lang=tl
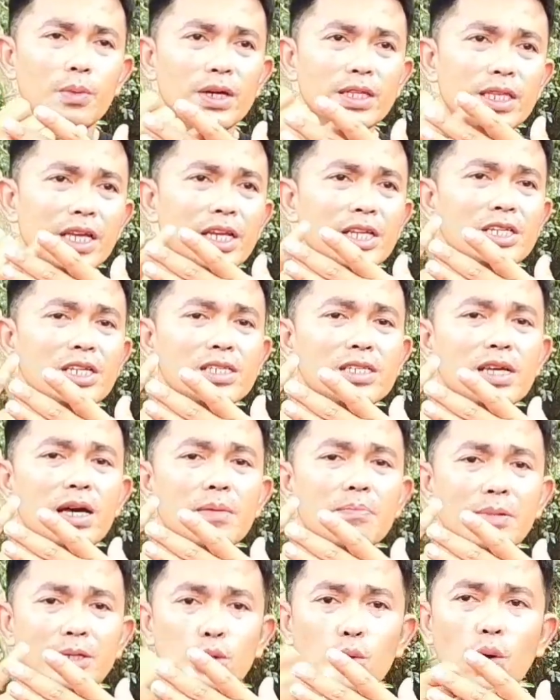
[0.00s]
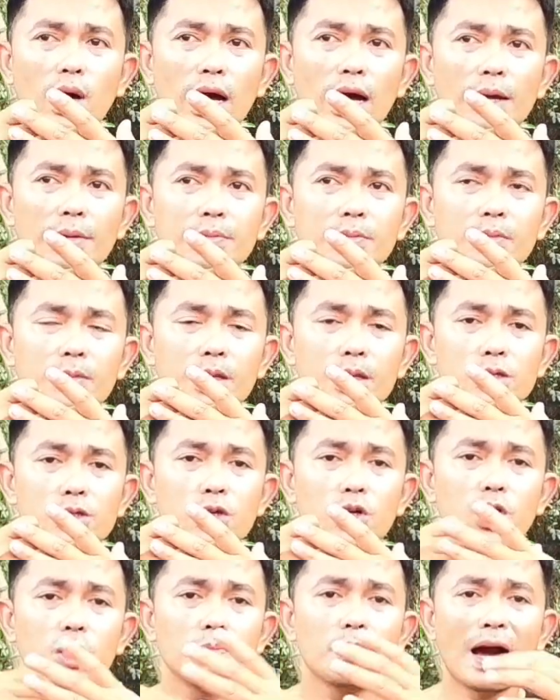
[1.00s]
pwede rin siya sa patuka
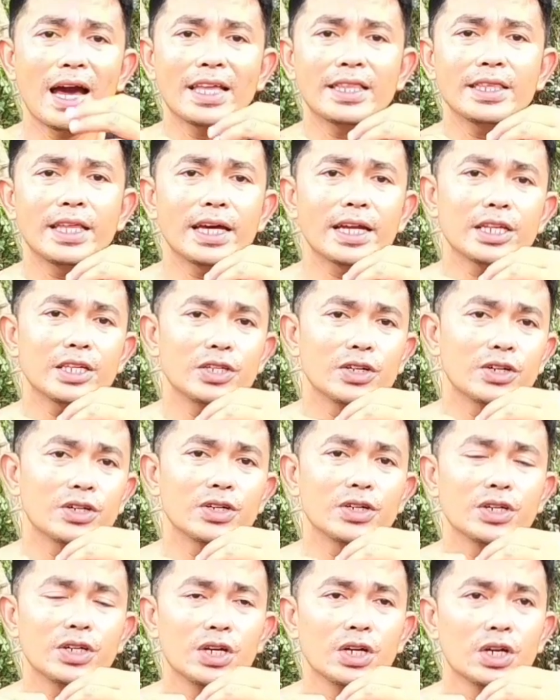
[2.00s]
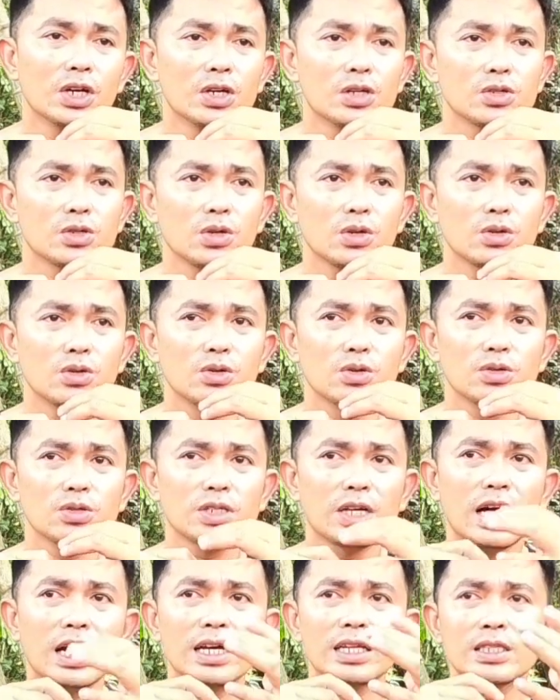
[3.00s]
so i-binder nyo so
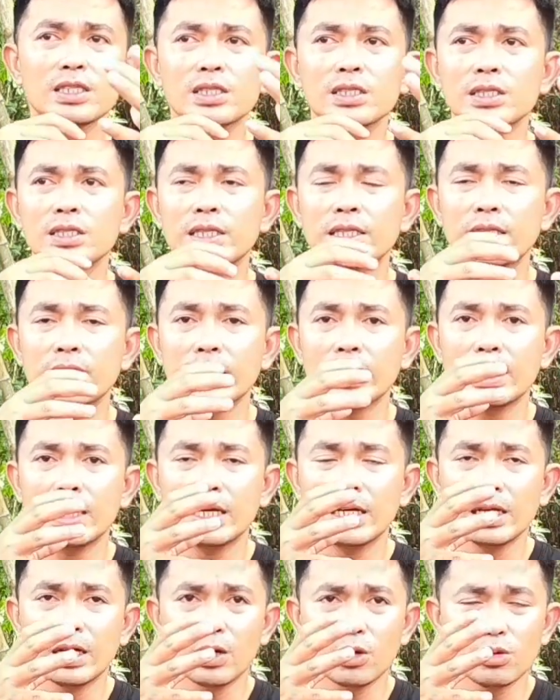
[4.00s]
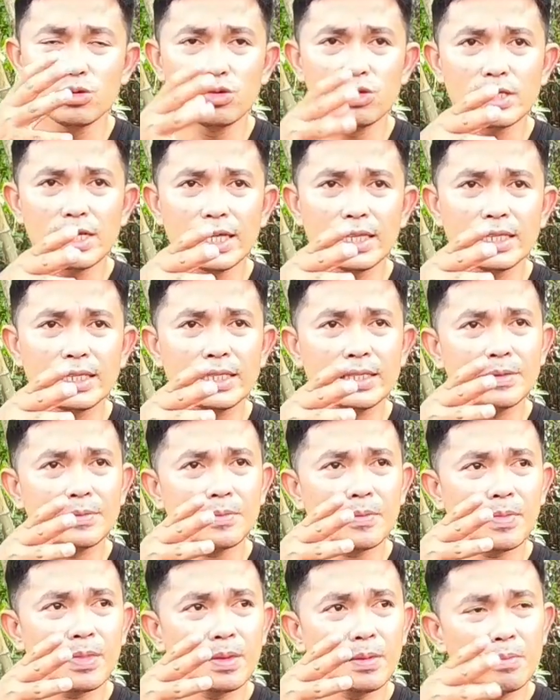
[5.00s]
kung sang kung saan
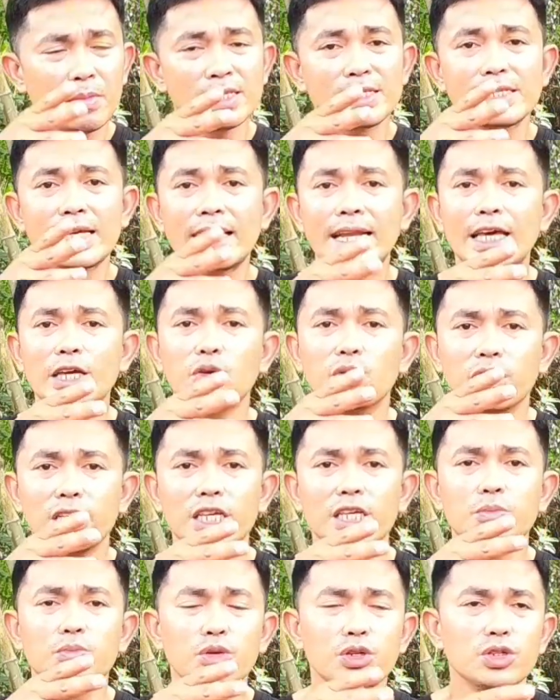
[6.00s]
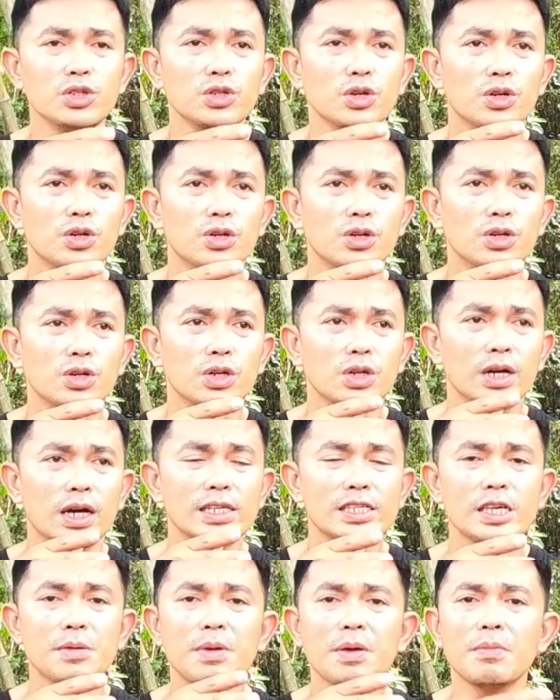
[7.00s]
masanay yung ibon nyo.
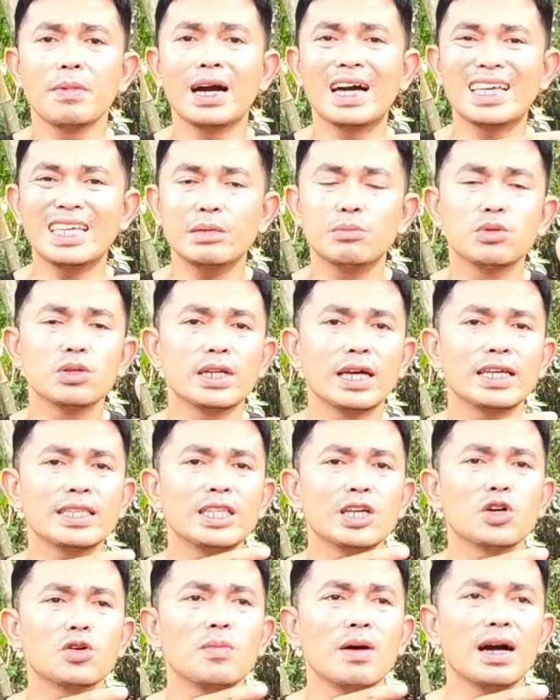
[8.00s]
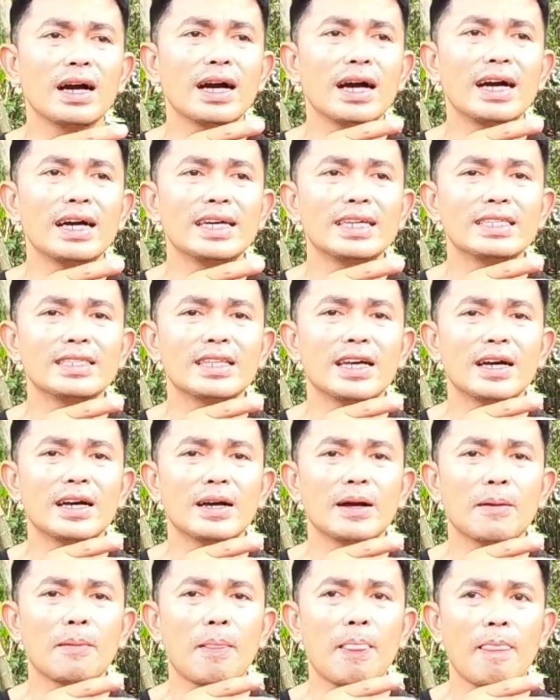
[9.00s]
Kasi may mga ibon na hindi kumakain
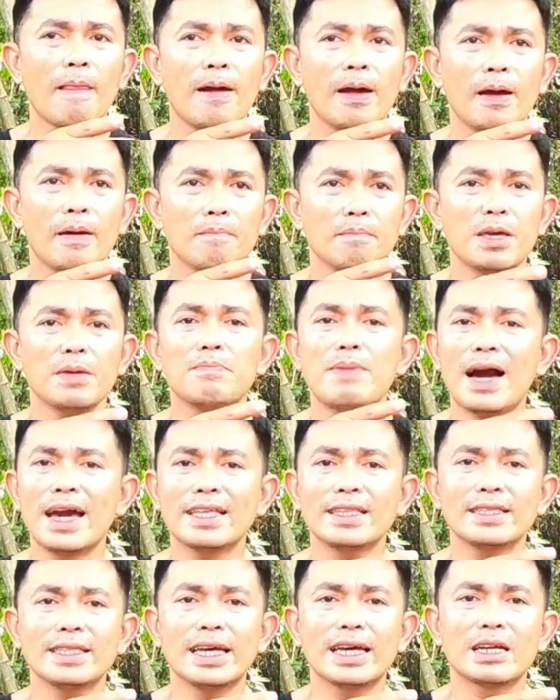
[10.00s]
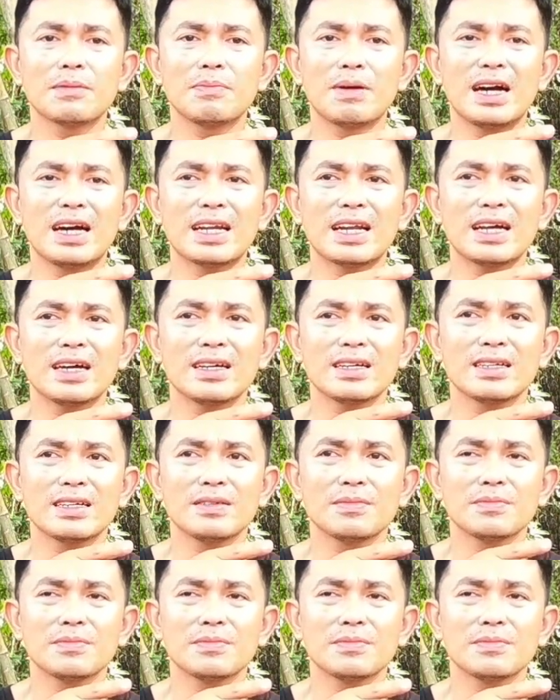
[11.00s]
ng may binder, parang